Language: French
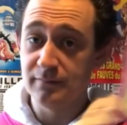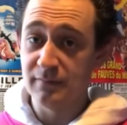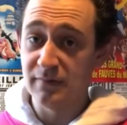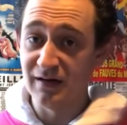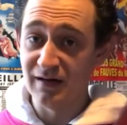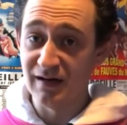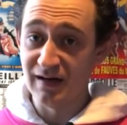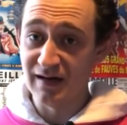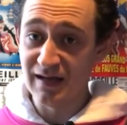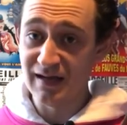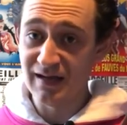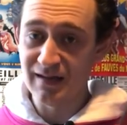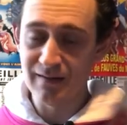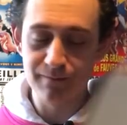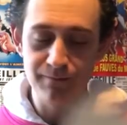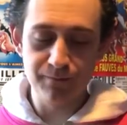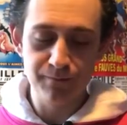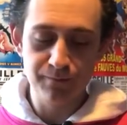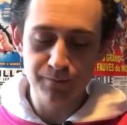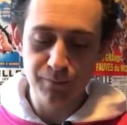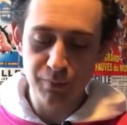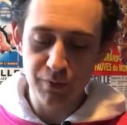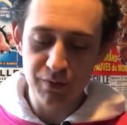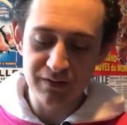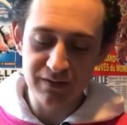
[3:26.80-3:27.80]
les
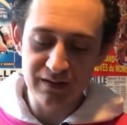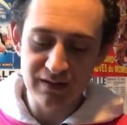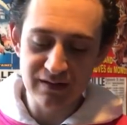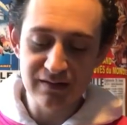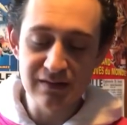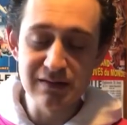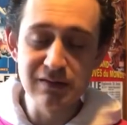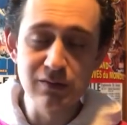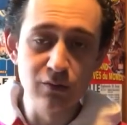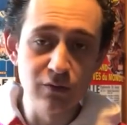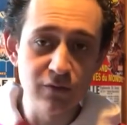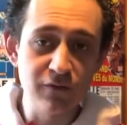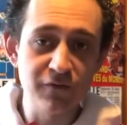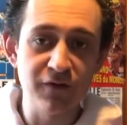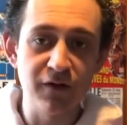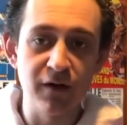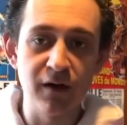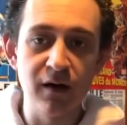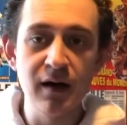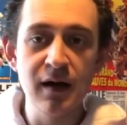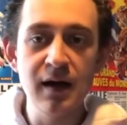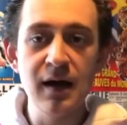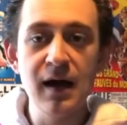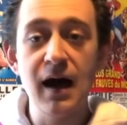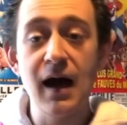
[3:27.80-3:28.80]
petites
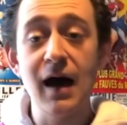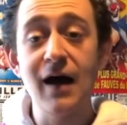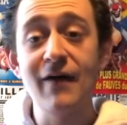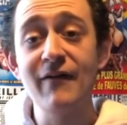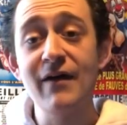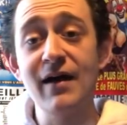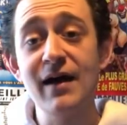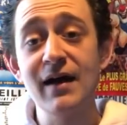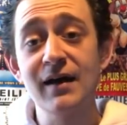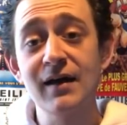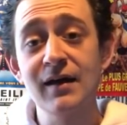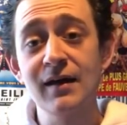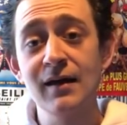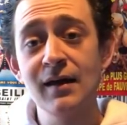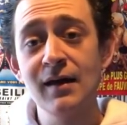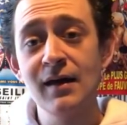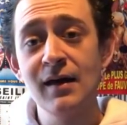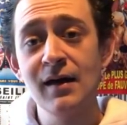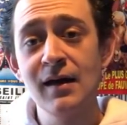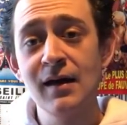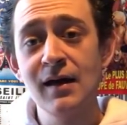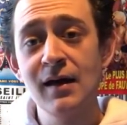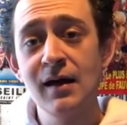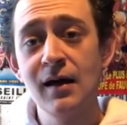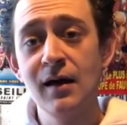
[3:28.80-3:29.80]
offres avec
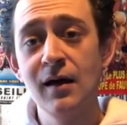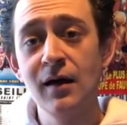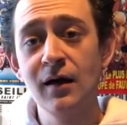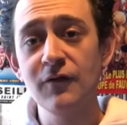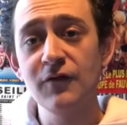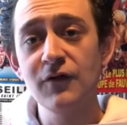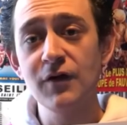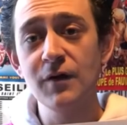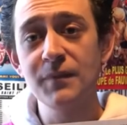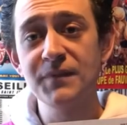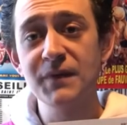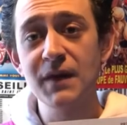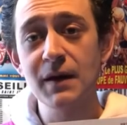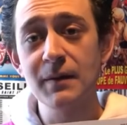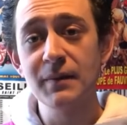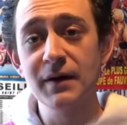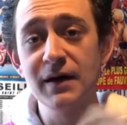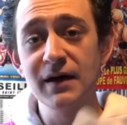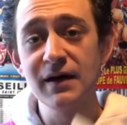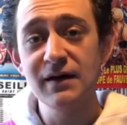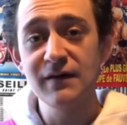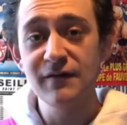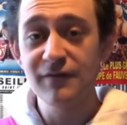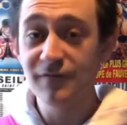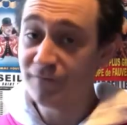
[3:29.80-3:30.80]
l'enveloppe
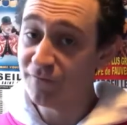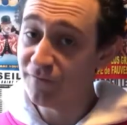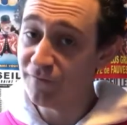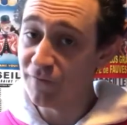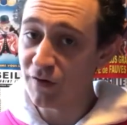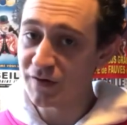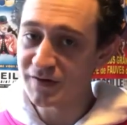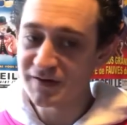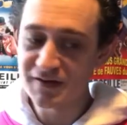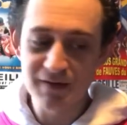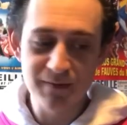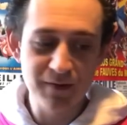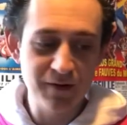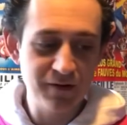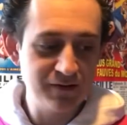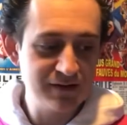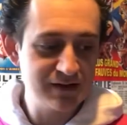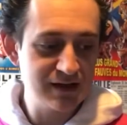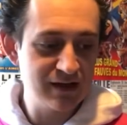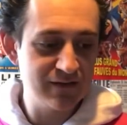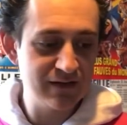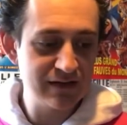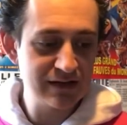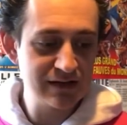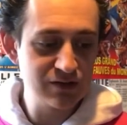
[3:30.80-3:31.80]
timbrée. Forcément,
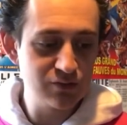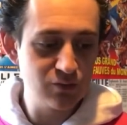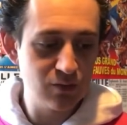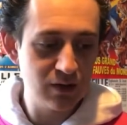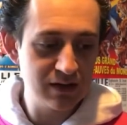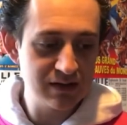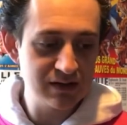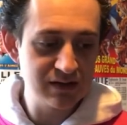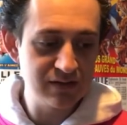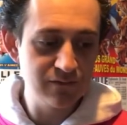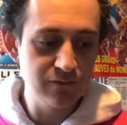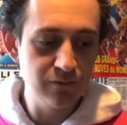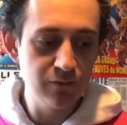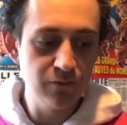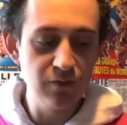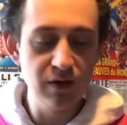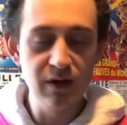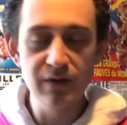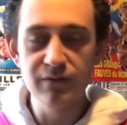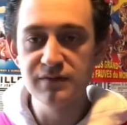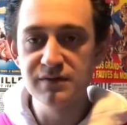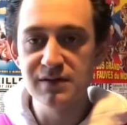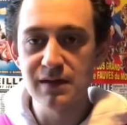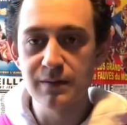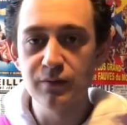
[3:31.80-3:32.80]
ça va de soi si vous voulez
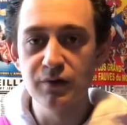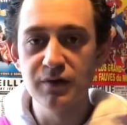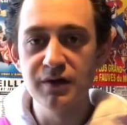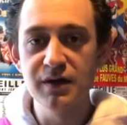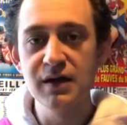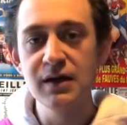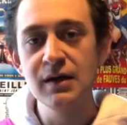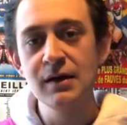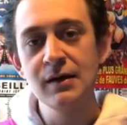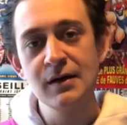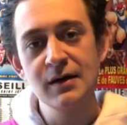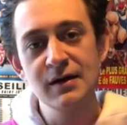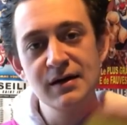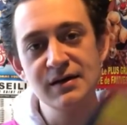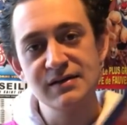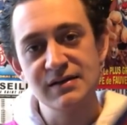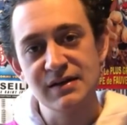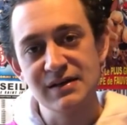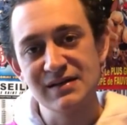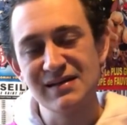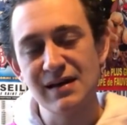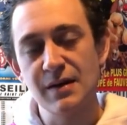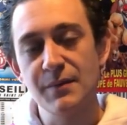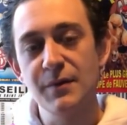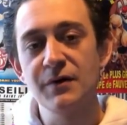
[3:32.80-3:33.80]
vous abonner.
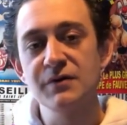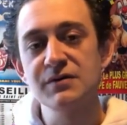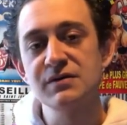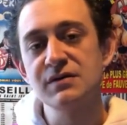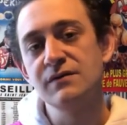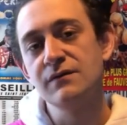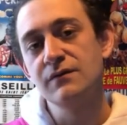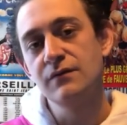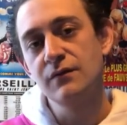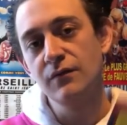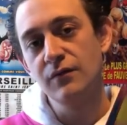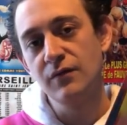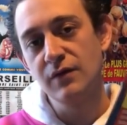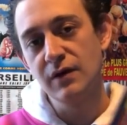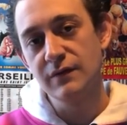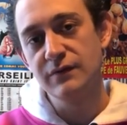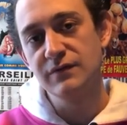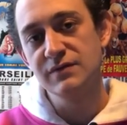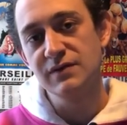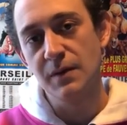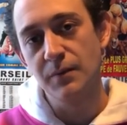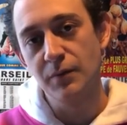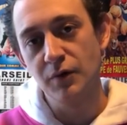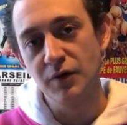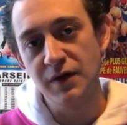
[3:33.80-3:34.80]
Sincèrement, si vous voulez
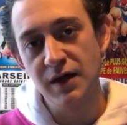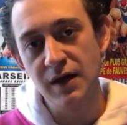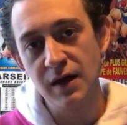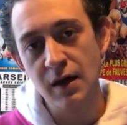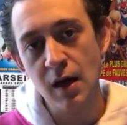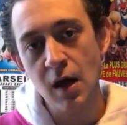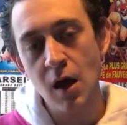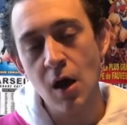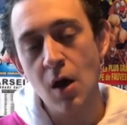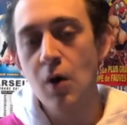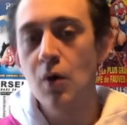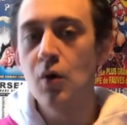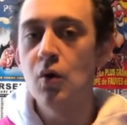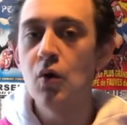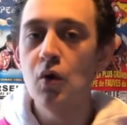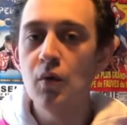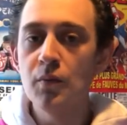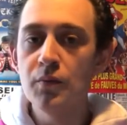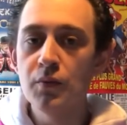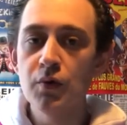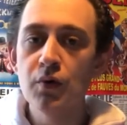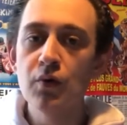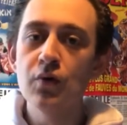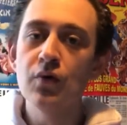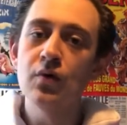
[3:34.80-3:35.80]
vous abonner, le
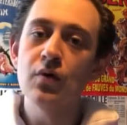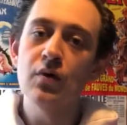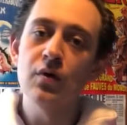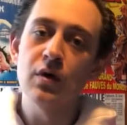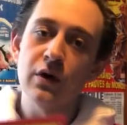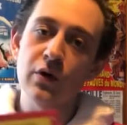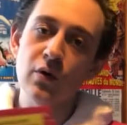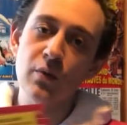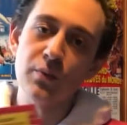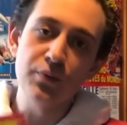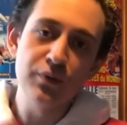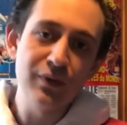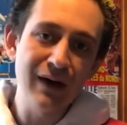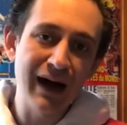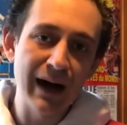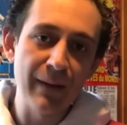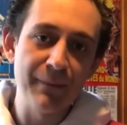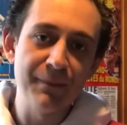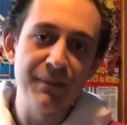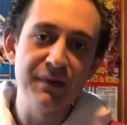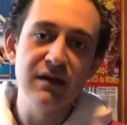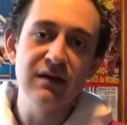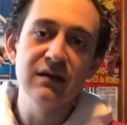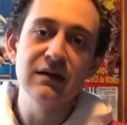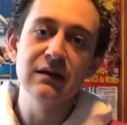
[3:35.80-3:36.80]
mieux et le plus
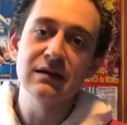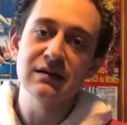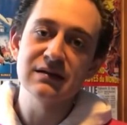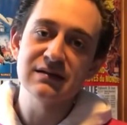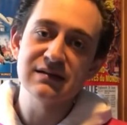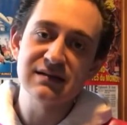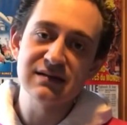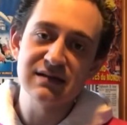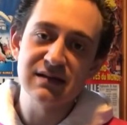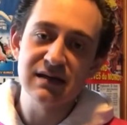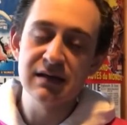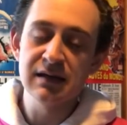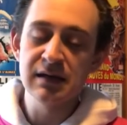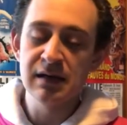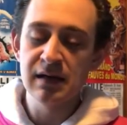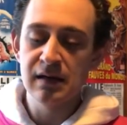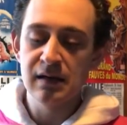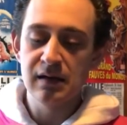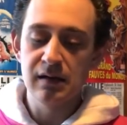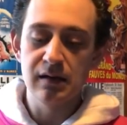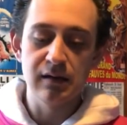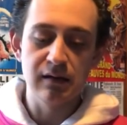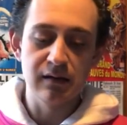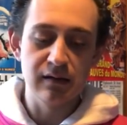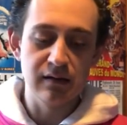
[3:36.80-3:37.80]
rapide, c'est
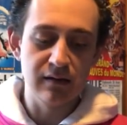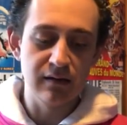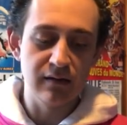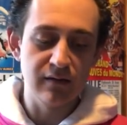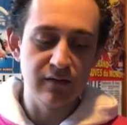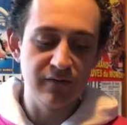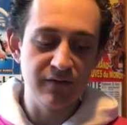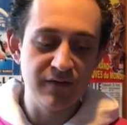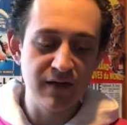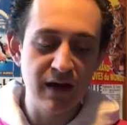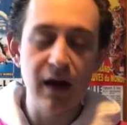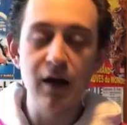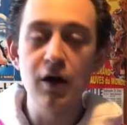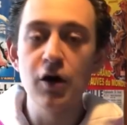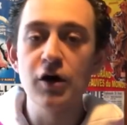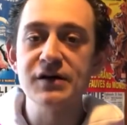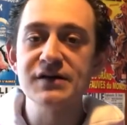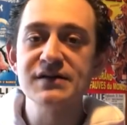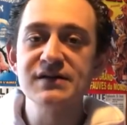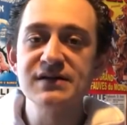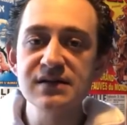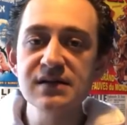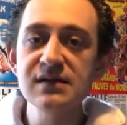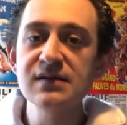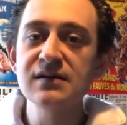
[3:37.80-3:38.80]
euh, via leur
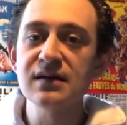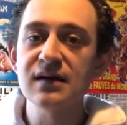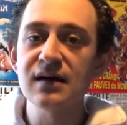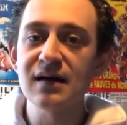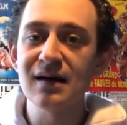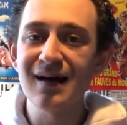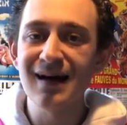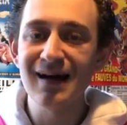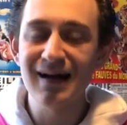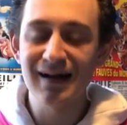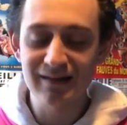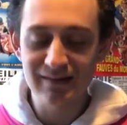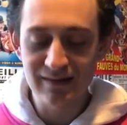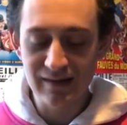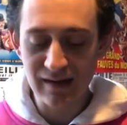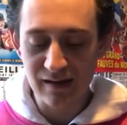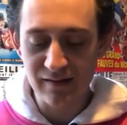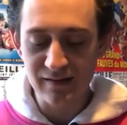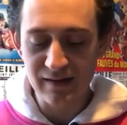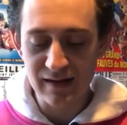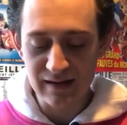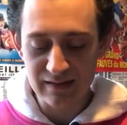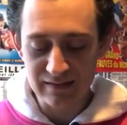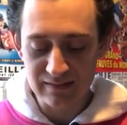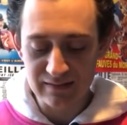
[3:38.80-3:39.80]
site
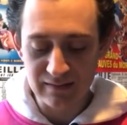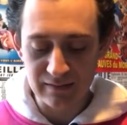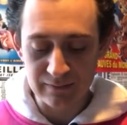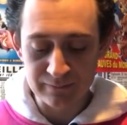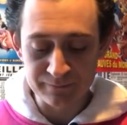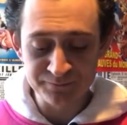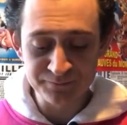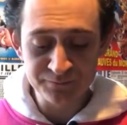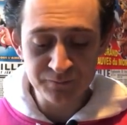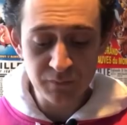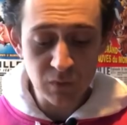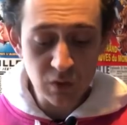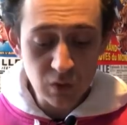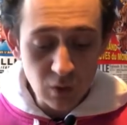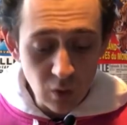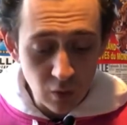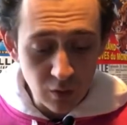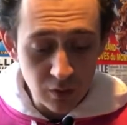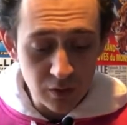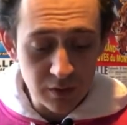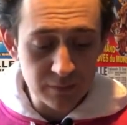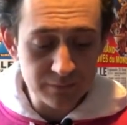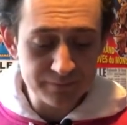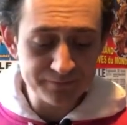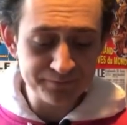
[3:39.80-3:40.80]
internet.
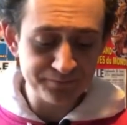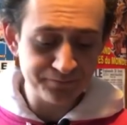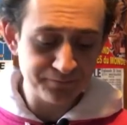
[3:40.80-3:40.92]
Donc,